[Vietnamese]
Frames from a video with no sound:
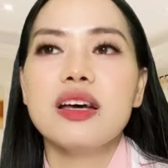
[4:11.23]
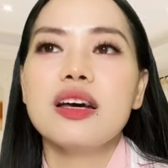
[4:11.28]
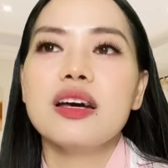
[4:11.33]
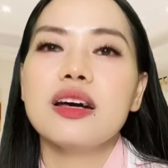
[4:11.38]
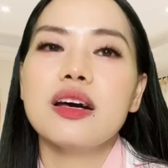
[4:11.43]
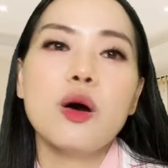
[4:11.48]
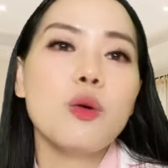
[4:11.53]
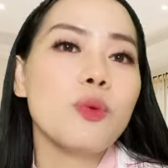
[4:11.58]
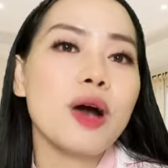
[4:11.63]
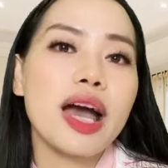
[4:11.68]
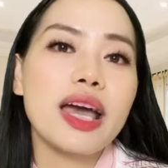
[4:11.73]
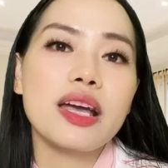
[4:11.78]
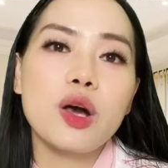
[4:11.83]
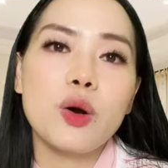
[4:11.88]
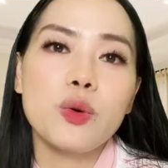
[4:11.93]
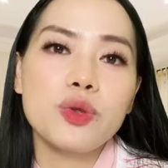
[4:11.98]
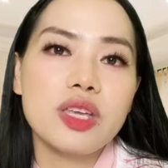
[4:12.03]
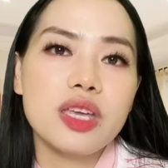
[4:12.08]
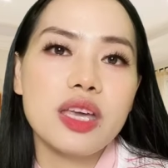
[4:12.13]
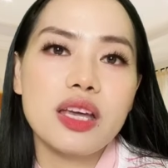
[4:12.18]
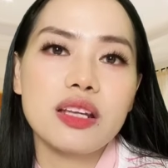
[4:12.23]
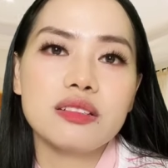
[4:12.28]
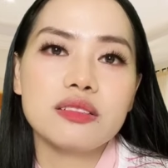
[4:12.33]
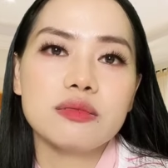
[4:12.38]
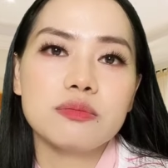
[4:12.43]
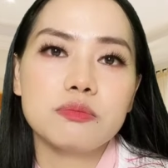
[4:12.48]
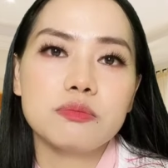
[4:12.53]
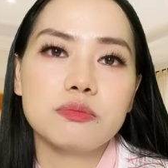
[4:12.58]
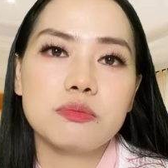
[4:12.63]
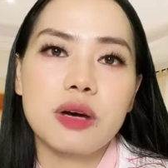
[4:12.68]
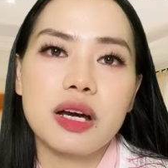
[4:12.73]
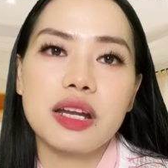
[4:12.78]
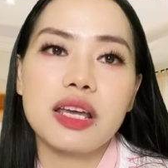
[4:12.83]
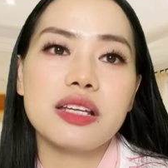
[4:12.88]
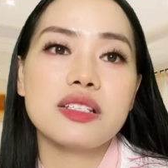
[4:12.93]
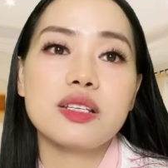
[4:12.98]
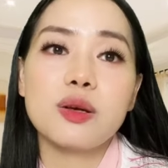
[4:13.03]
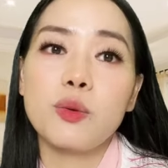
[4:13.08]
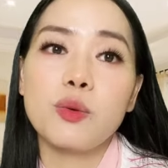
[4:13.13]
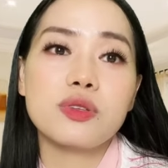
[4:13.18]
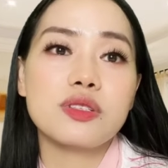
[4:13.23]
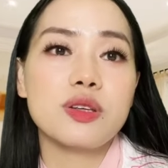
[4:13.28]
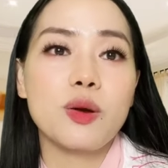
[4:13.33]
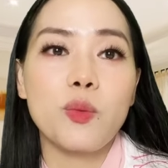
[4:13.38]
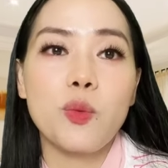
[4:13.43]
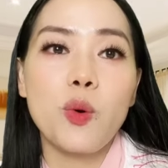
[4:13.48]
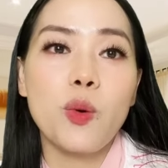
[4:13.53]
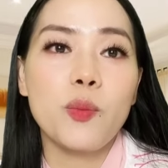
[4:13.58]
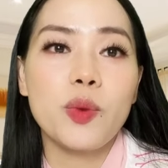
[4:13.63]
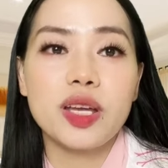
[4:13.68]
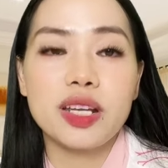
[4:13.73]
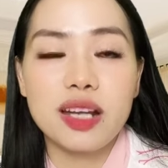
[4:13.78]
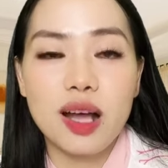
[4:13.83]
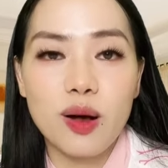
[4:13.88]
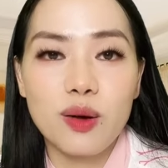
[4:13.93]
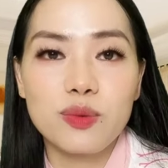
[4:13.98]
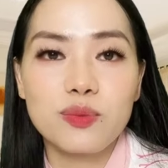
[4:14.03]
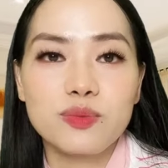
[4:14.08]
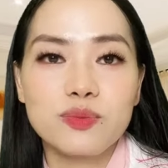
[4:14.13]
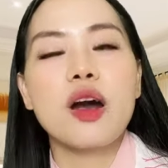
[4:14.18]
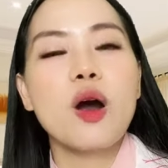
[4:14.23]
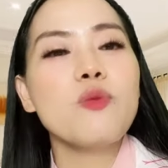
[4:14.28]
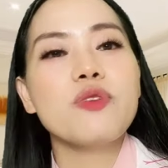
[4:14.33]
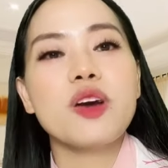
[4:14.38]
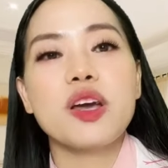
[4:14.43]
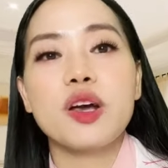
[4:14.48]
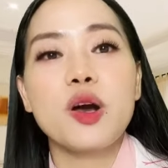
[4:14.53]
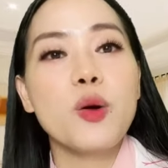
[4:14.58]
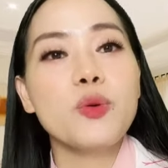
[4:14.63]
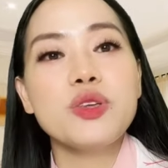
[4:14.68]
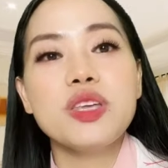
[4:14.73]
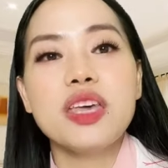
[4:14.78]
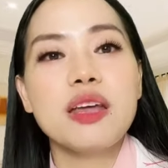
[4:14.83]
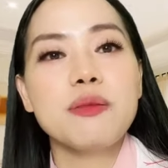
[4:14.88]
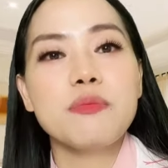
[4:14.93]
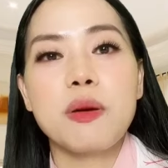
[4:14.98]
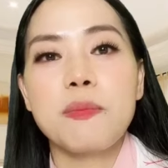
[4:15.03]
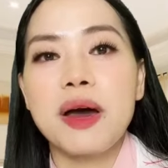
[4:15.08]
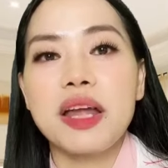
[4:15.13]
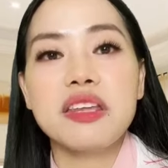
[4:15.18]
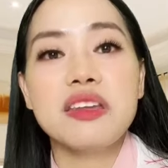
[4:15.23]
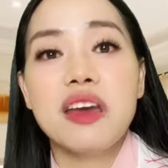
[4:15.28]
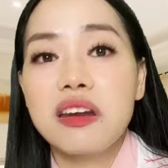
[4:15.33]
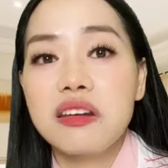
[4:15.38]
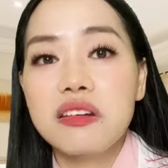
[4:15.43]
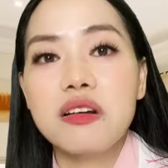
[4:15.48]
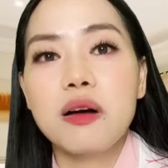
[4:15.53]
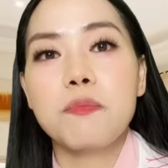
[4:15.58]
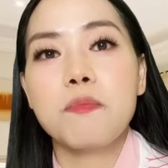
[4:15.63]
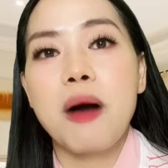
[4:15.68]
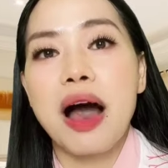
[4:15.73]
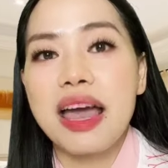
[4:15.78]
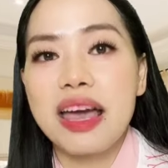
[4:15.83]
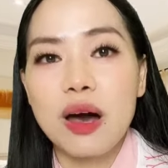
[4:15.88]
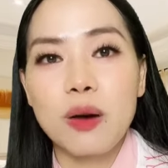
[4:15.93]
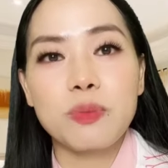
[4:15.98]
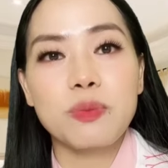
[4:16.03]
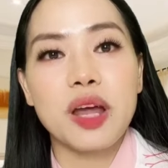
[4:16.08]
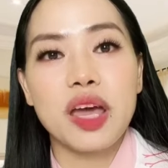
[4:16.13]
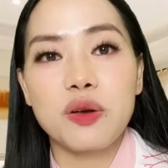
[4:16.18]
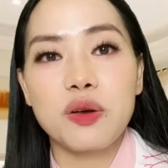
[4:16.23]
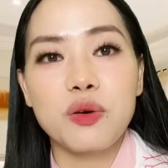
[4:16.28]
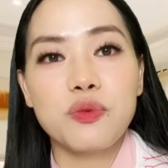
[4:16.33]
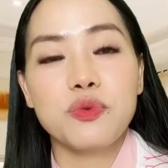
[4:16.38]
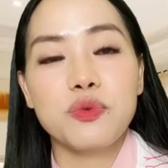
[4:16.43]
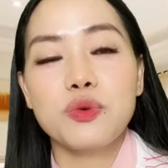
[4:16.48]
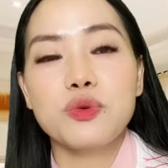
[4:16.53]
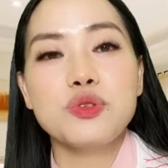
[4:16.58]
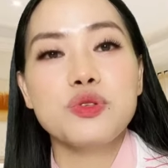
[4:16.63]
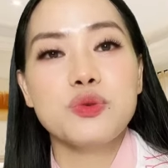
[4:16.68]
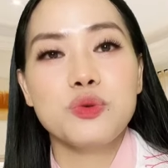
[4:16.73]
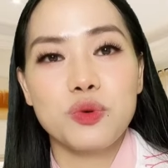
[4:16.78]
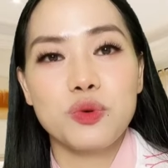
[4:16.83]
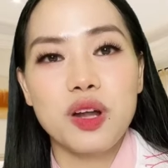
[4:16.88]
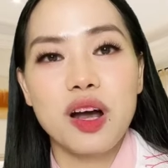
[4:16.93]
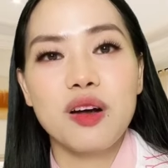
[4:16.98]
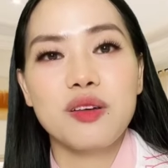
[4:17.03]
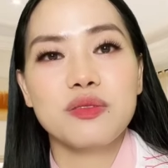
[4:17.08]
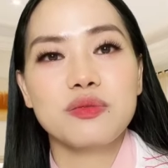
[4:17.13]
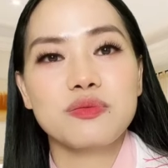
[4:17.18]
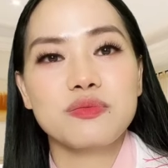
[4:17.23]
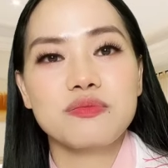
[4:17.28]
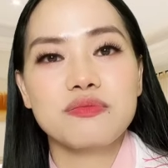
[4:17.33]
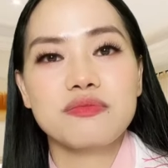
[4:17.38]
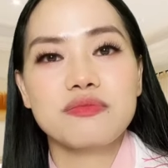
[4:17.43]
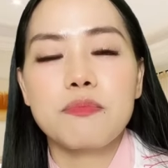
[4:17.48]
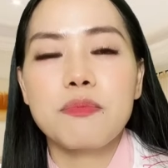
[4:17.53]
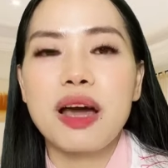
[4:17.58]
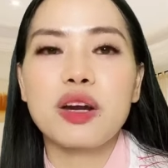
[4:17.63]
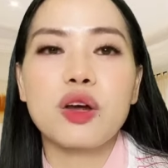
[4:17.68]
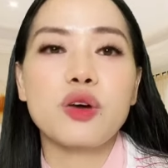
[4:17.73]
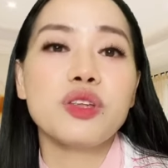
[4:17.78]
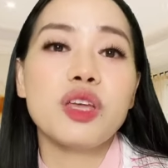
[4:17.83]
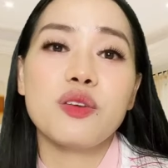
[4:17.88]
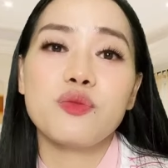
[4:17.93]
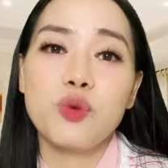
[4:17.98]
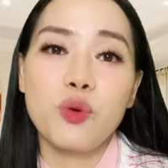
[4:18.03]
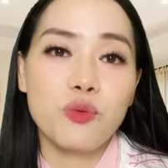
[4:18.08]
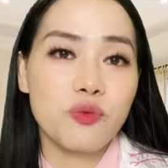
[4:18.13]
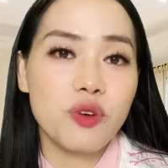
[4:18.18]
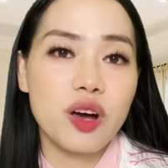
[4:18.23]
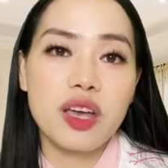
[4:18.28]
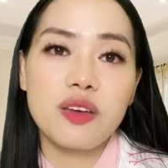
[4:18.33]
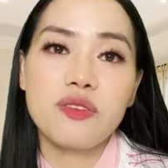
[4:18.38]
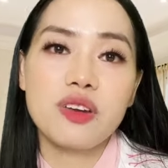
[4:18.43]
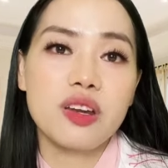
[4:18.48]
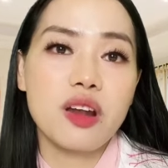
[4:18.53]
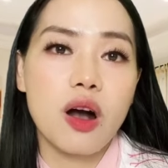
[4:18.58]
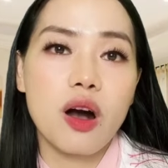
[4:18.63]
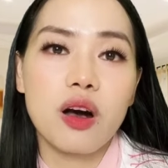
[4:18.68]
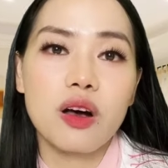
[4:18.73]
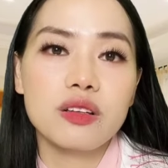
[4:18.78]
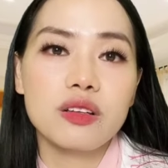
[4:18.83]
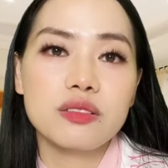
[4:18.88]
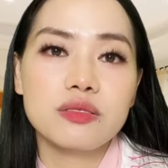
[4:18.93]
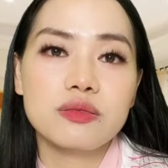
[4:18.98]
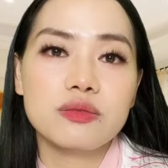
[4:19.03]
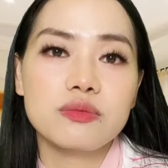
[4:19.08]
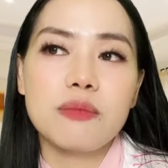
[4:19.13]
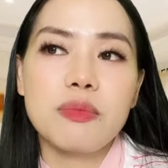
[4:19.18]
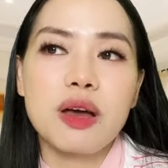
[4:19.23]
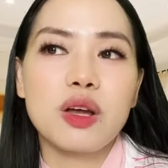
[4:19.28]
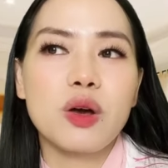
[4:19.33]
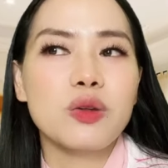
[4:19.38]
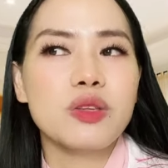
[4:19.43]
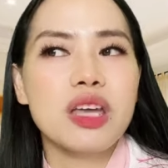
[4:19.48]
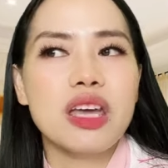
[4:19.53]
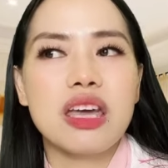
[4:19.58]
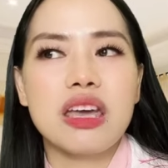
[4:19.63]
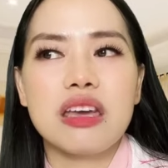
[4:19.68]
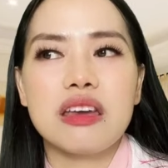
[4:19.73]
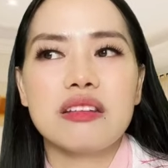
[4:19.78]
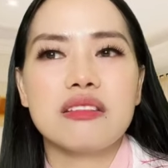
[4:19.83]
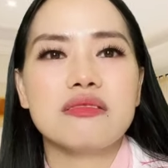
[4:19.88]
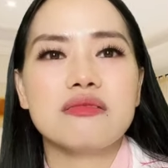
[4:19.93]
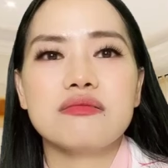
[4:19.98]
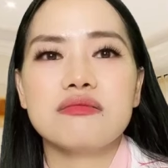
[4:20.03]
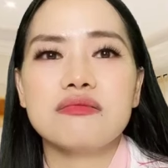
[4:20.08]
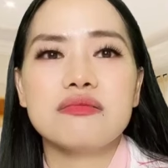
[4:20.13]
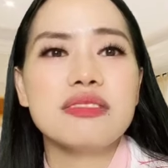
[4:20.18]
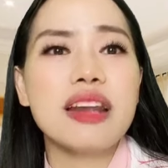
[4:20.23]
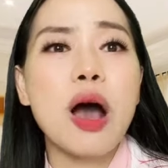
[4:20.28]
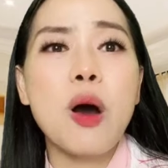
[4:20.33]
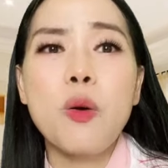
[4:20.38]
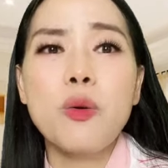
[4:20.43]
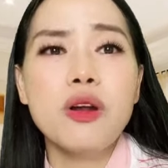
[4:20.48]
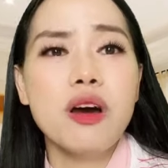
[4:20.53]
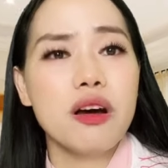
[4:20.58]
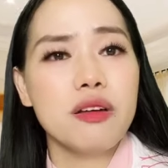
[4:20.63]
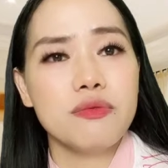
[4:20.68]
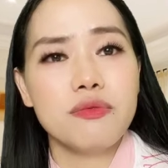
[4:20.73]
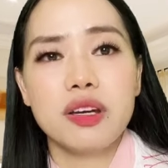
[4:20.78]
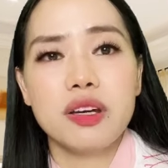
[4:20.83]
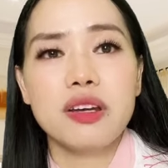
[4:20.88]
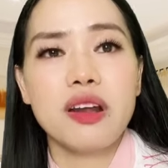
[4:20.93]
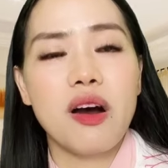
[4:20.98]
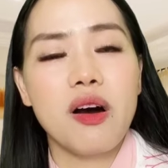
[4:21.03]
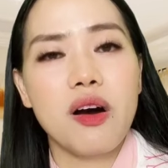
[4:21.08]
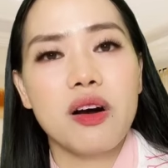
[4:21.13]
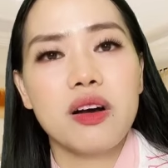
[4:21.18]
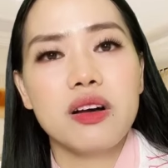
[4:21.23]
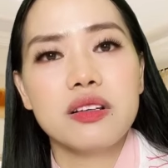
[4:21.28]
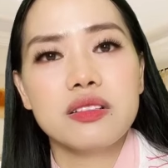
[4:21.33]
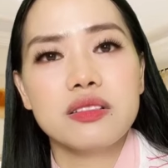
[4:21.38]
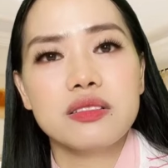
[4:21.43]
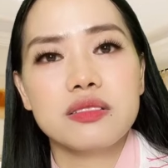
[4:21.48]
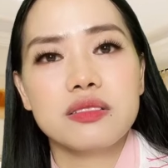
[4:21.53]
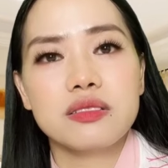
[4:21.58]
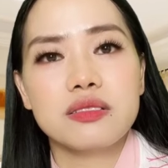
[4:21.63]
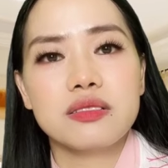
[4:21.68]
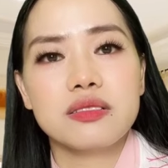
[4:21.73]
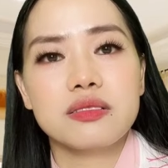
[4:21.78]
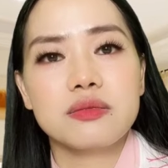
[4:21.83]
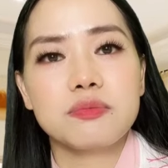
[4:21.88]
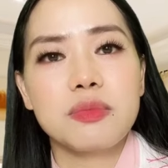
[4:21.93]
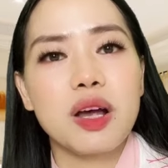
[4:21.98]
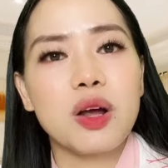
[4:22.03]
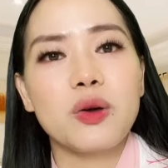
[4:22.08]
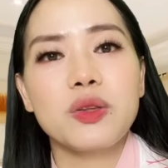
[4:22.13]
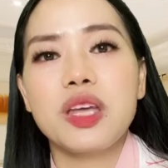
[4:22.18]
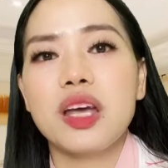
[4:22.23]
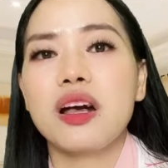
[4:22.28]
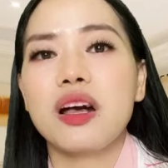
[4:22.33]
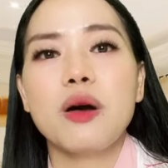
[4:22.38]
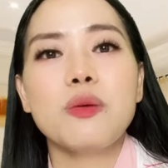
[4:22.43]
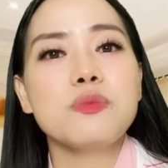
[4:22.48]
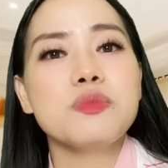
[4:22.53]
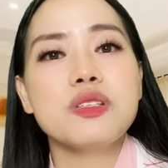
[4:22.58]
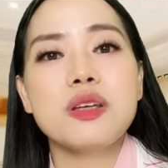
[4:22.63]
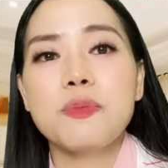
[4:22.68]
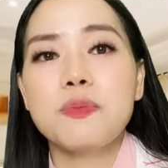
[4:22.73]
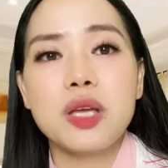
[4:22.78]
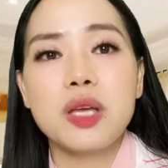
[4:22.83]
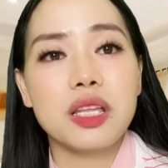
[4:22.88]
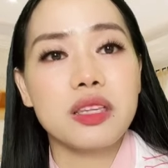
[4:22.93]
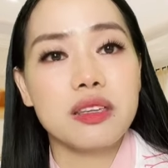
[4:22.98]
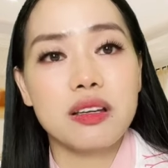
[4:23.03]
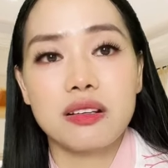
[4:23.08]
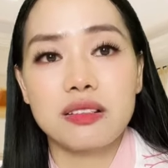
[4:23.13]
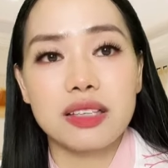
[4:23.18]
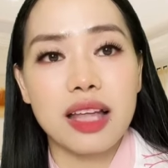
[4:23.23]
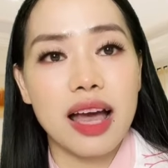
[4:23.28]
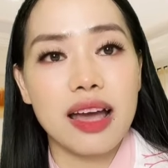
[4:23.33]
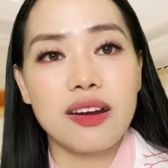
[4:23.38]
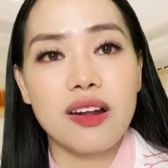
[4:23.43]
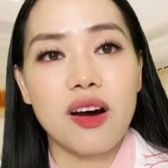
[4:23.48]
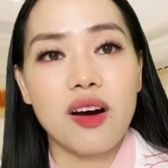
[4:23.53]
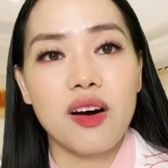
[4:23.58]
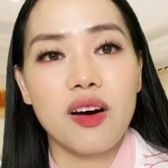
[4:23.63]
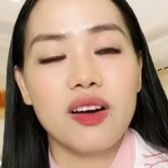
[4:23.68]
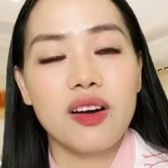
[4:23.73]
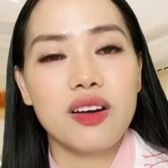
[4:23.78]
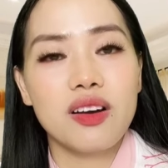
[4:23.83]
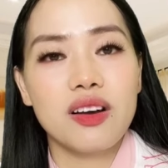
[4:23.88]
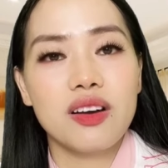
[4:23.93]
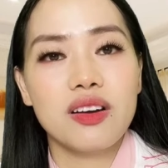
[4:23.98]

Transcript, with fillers: Không ai ngẫu nhiên mà đến trong cuộc sống của mình đâu. Không phải ngẫu nhiên mà bạn nhận được bài học này của vũ trụ đâu. Bạn có thể vùng vẫy với nó, bạn có thể đau đớn với nó, bạn có thể không chấp nhận thực tại đó.